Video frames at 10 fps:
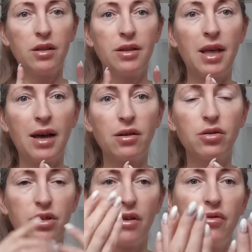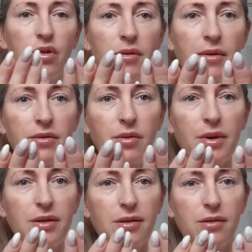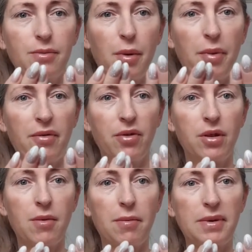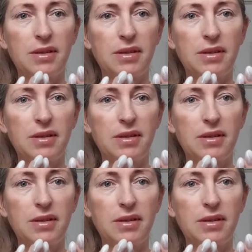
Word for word: na godzinę, a w ogóle mam, zobaczcie, poprawione mam